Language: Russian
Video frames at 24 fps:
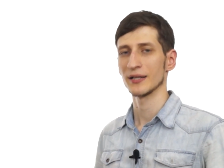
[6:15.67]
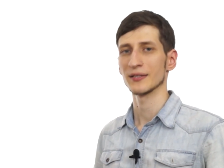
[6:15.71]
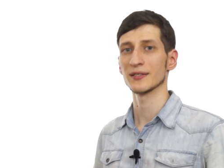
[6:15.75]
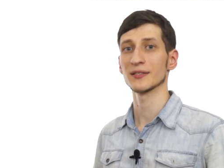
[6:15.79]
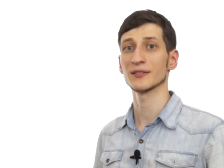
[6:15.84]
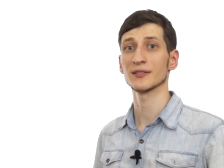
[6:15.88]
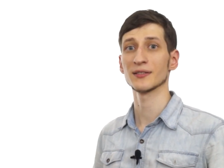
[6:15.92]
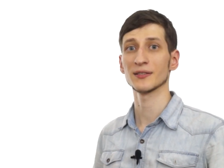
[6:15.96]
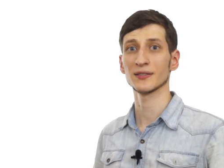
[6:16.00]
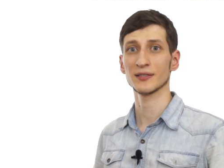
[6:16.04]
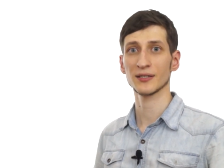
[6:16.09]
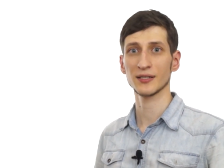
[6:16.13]

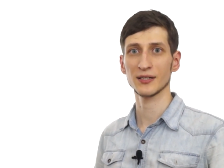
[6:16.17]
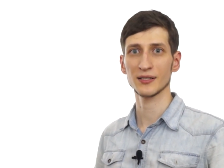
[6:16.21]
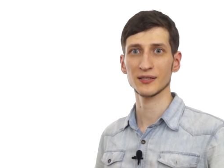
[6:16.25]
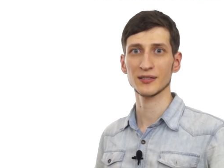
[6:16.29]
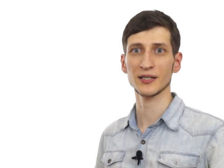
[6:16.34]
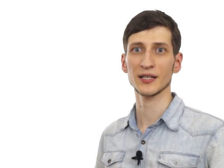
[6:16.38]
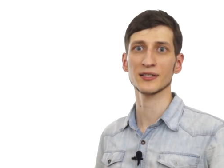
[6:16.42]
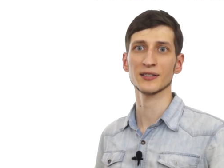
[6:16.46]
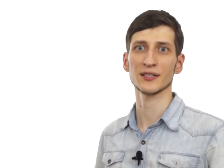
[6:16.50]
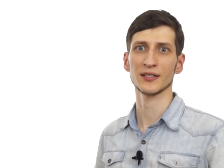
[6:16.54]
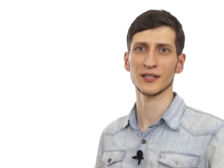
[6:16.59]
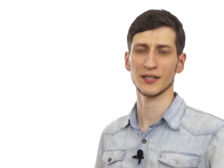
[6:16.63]

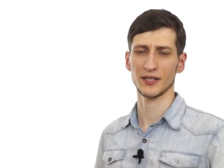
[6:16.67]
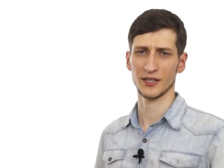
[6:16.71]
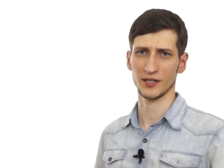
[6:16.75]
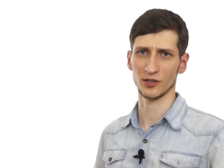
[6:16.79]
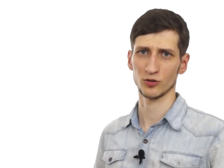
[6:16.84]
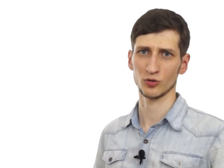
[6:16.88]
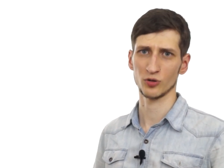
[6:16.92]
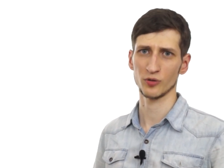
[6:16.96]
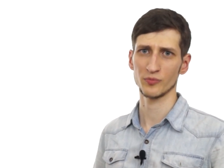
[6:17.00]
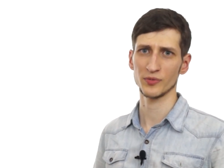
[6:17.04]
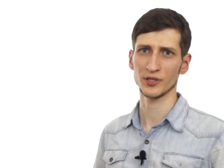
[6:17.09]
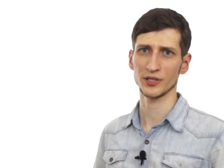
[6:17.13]
децентрализации
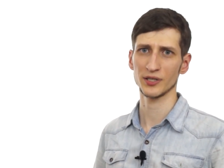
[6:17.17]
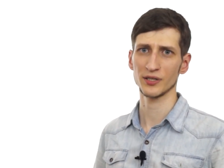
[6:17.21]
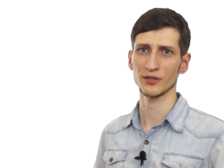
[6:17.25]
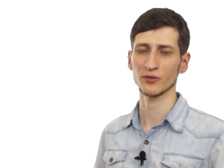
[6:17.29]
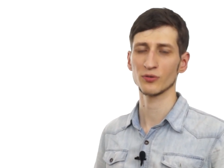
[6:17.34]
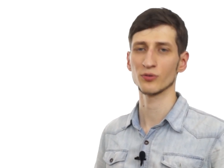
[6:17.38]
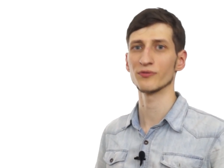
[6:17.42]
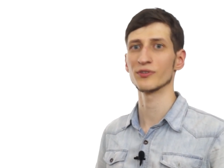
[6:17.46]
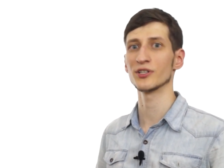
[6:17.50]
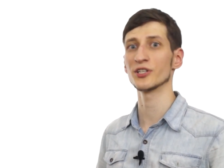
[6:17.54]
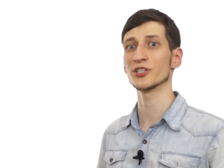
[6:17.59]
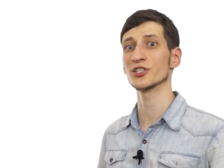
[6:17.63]
экономики,
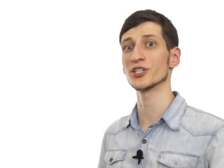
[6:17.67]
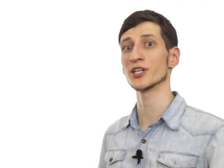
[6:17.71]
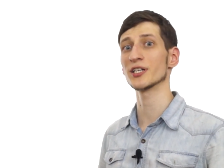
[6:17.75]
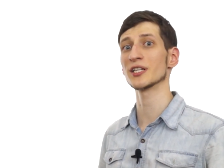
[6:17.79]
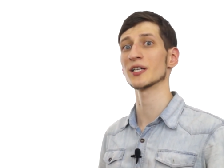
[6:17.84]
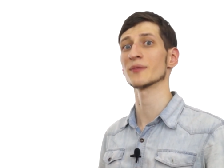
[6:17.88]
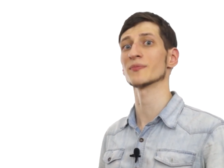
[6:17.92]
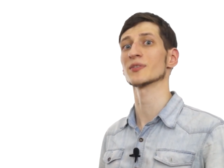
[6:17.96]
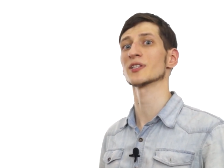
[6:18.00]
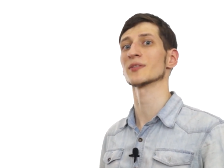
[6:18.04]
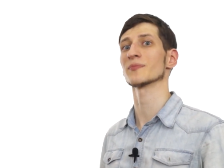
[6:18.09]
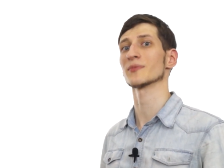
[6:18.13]

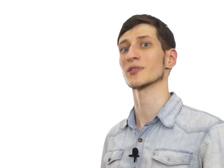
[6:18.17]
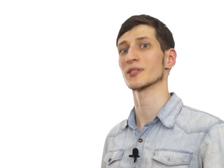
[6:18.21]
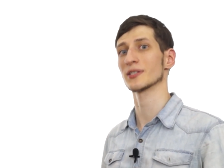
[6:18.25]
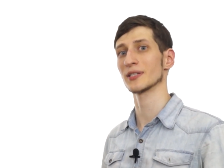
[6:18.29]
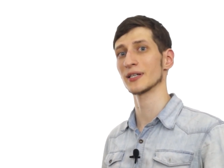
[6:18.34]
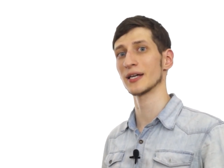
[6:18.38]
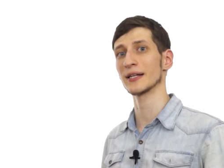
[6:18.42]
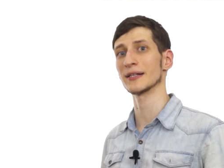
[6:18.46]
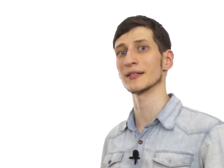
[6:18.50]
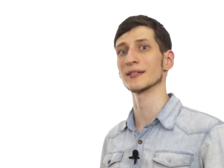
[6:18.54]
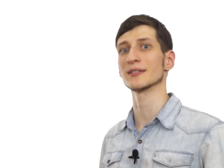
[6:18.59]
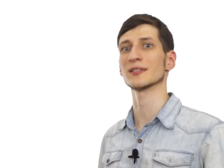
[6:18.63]
увеличением
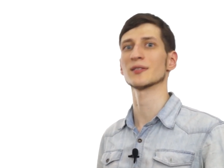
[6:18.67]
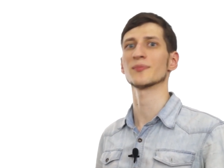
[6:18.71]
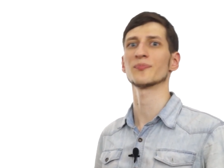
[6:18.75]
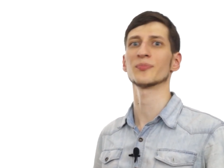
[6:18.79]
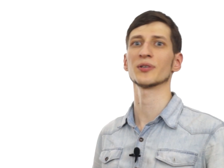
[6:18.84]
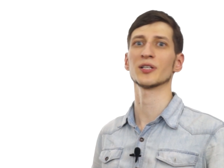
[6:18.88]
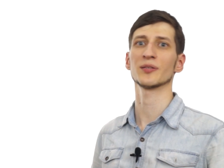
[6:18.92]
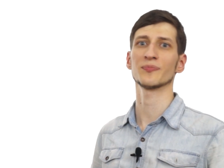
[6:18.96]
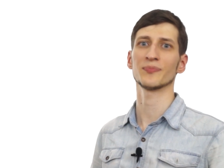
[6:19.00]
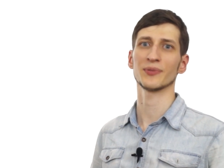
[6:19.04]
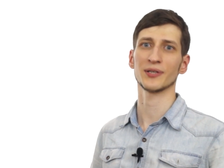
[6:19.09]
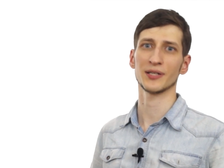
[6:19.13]
самостоятельности
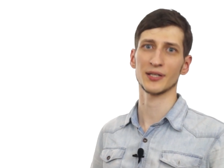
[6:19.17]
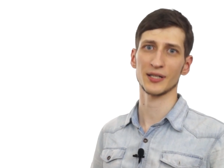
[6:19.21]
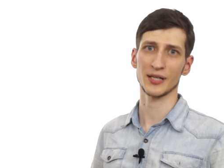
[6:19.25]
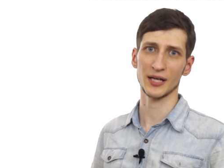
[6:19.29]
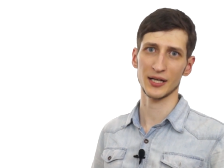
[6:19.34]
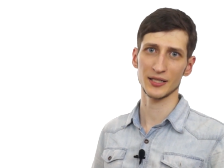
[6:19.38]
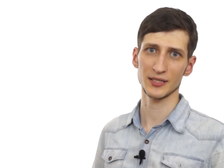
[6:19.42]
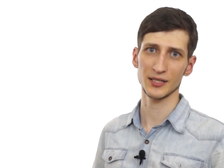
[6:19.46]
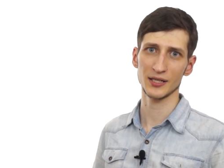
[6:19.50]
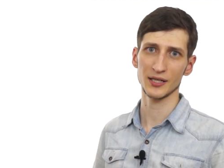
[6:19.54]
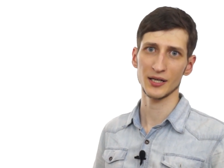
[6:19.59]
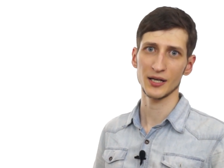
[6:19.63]

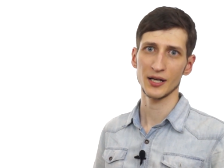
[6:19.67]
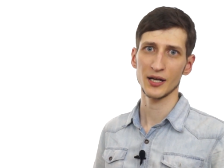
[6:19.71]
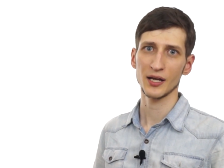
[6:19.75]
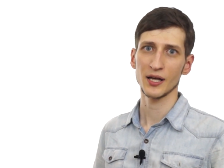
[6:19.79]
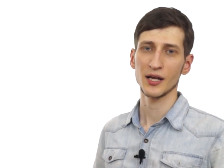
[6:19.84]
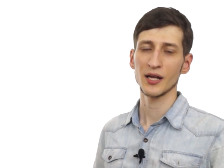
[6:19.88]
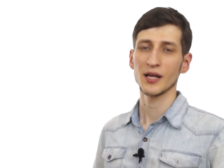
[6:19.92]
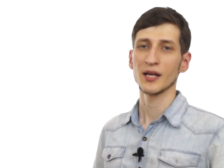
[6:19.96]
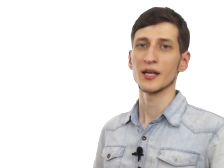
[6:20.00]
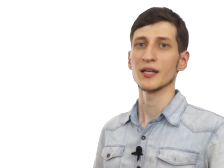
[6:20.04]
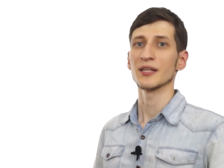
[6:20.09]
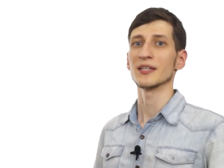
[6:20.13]
предприятий
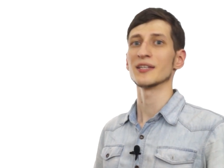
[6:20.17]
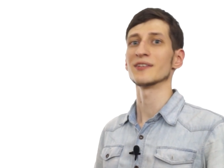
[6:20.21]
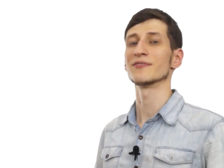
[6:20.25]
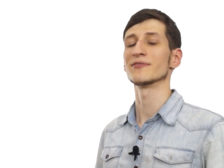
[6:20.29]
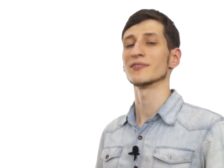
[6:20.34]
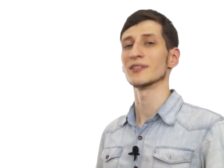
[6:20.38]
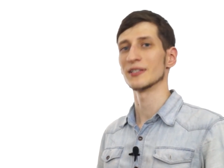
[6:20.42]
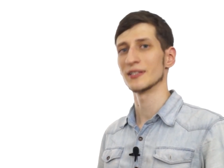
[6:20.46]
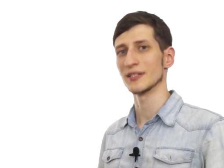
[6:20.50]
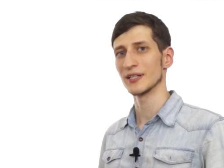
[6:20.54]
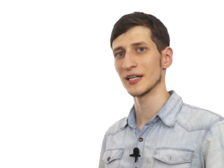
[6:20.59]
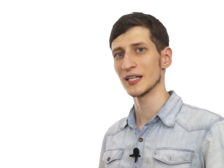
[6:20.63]
и
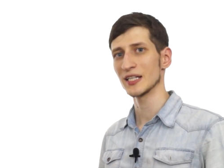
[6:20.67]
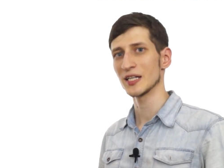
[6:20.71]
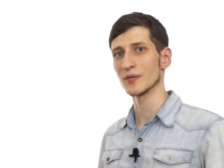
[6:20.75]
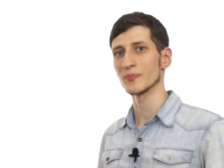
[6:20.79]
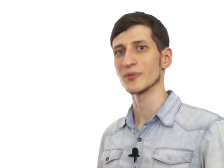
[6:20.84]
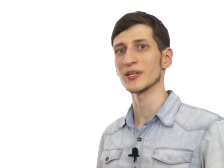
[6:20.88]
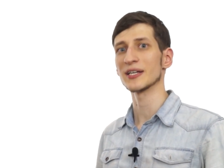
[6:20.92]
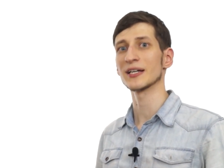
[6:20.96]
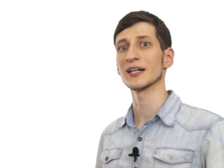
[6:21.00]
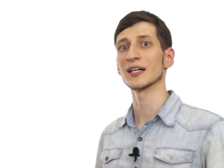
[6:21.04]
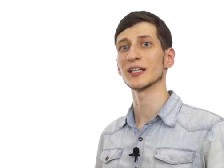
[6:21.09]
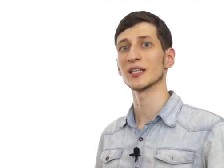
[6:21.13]

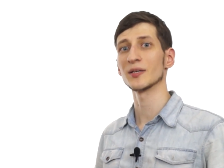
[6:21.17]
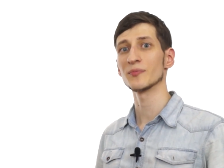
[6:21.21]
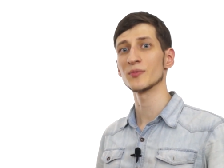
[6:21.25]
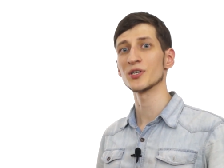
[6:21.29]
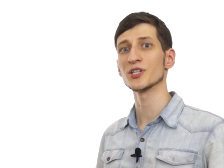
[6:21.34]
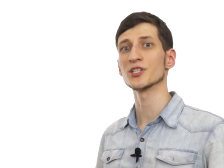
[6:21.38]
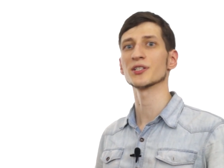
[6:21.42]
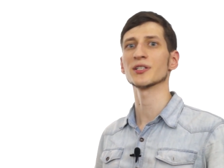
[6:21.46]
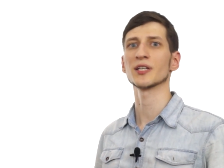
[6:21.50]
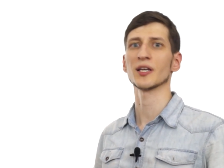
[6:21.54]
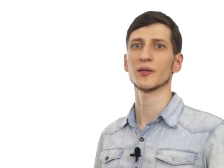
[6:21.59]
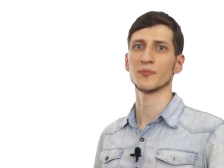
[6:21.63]
внедрением
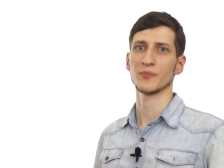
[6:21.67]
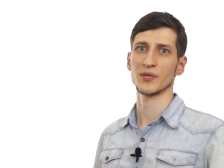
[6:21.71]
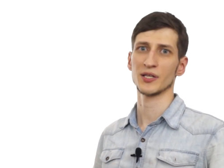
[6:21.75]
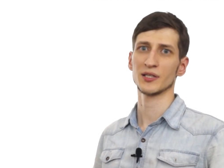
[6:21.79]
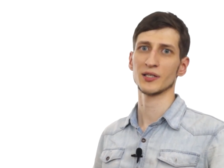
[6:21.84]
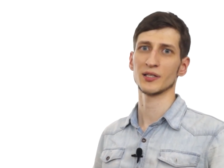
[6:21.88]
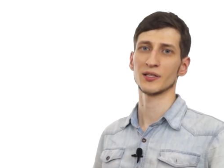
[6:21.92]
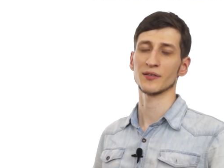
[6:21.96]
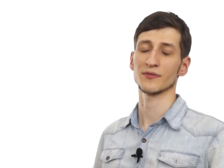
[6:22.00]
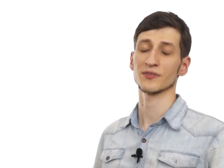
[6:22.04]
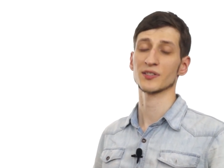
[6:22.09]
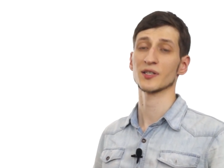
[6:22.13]
экономических
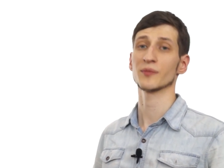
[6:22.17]
методов